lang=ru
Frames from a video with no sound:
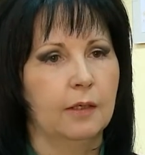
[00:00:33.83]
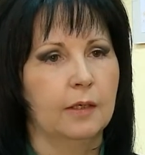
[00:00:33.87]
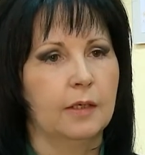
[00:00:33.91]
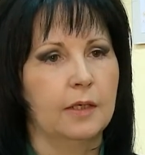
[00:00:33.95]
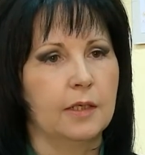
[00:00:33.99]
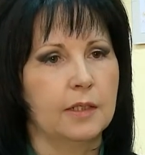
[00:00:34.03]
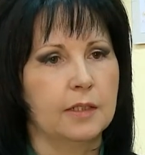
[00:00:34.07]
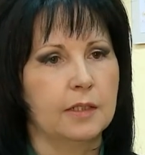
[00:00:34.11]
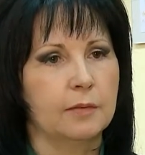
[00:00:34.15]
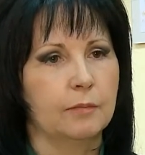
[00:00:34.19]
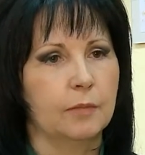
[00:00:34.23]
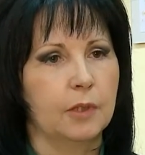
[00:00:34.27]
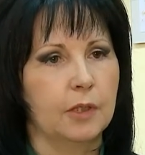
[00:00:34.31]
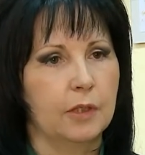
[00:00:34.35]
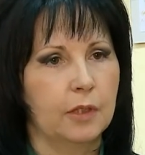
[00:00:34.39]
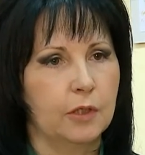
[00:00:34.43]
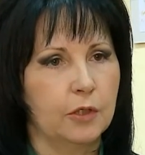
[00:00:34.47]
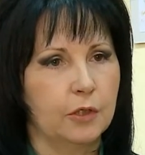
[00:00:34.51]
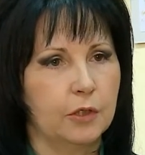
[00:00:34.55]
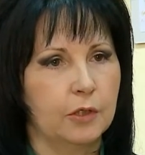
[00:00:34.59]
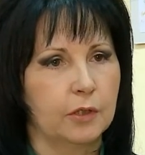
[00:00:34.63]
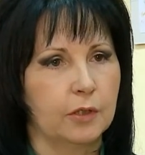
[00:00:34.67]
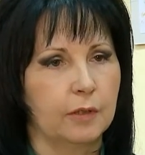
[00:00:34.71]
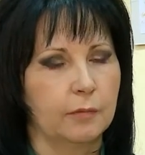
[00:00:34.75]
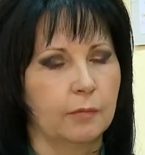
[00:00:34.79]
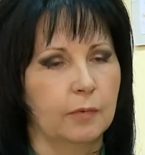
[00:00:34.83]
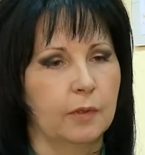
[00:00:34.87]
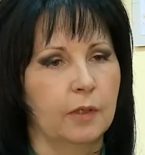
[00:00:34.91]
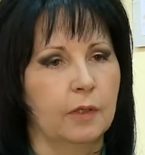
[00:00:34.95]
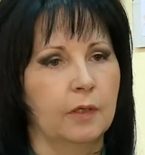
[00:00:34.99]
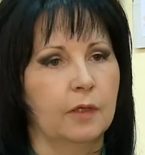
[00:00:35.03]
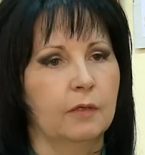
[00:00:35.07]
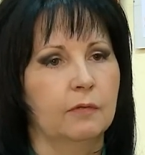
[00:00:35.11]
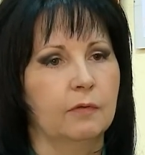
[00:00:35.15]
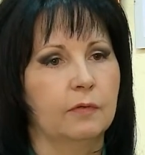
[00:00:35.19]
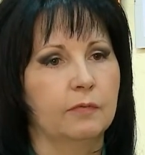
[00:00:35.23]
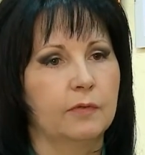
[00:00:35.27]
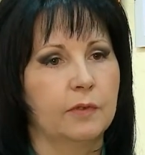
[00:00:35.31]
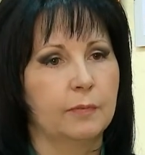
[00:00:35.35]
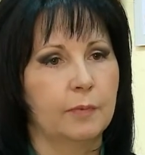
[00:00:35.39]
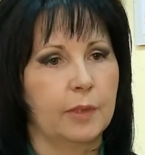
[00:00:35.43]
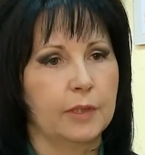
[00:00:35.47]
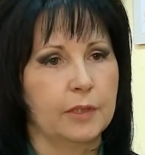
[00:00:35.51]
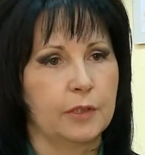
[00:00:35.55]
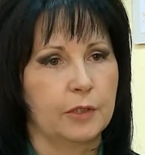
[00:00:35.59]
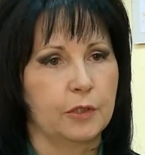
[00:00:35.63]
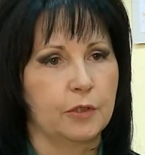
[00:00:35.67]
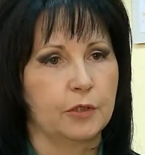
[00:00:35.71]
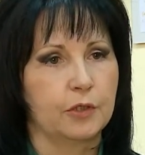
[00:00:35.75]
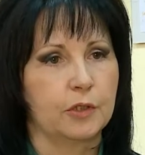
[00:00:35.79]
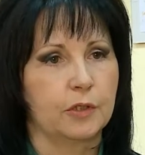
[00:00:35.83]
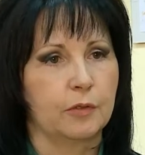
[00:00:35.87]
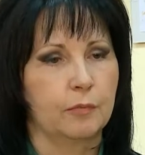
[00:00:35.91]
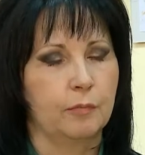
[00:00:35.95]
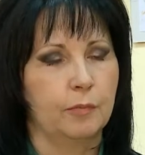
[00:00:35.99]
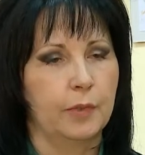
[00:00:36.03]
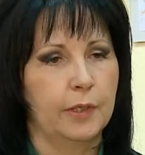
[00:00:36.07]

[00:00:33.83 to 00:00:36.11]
этим гражданам в автоматическом